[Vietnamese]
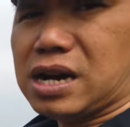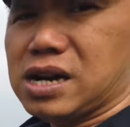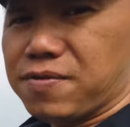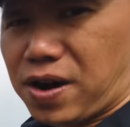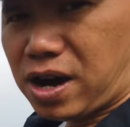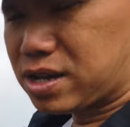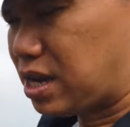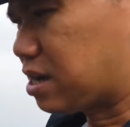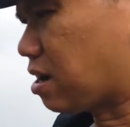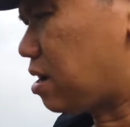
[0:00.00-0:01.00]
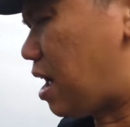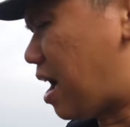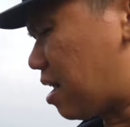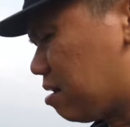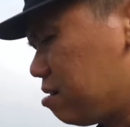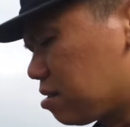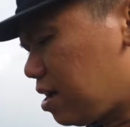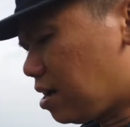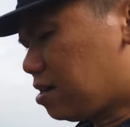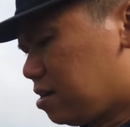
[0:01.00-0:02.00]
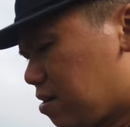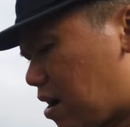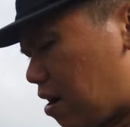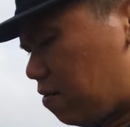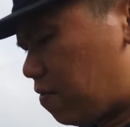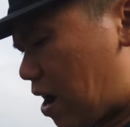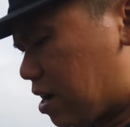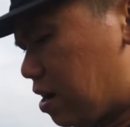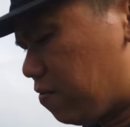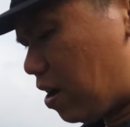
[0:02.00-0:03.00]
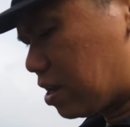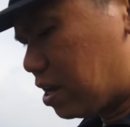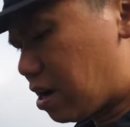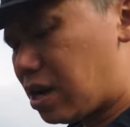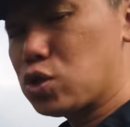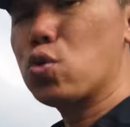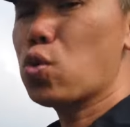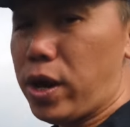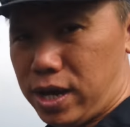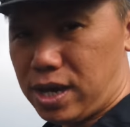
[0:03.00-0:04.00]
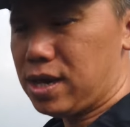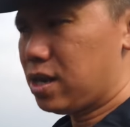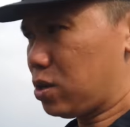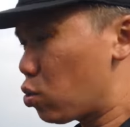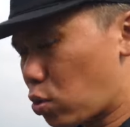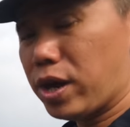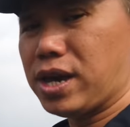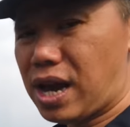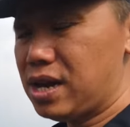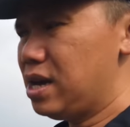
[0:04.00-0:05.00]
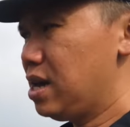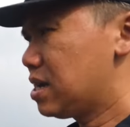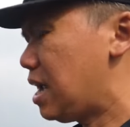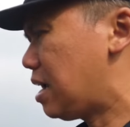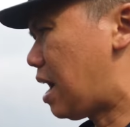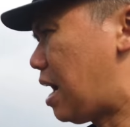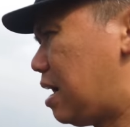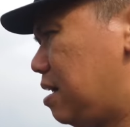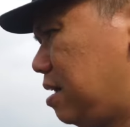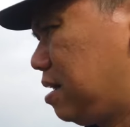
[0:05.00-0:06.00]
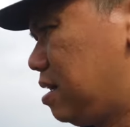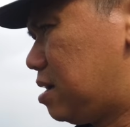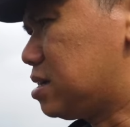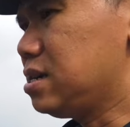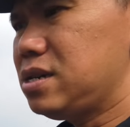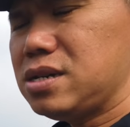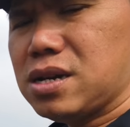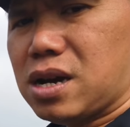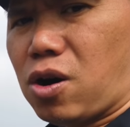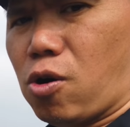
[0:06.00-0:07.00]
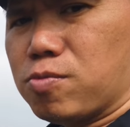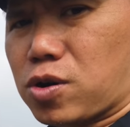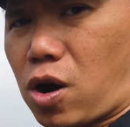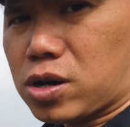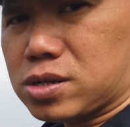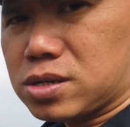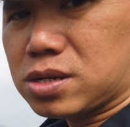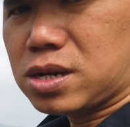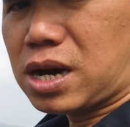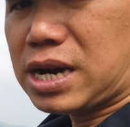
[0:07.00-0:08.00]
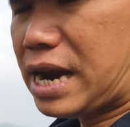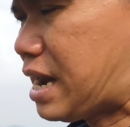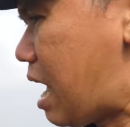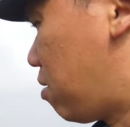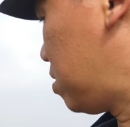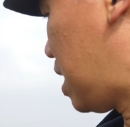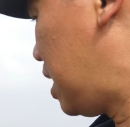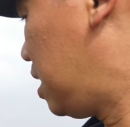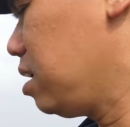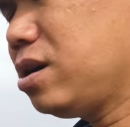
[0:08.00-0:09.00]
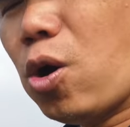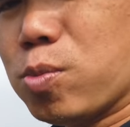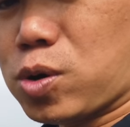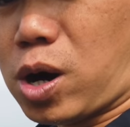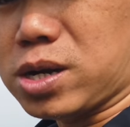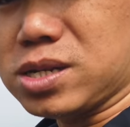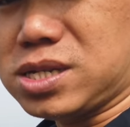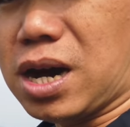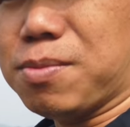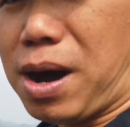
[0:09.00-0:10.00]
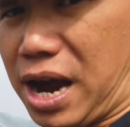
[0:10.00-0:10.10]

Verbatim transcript: à, người vợ thì rất là thương tiếc à, và người vợ thì rất là trung thủy trung thủy nhá nên là đứng à, ôm con à, ngày nào cũng ra đây đứng ôm con chờ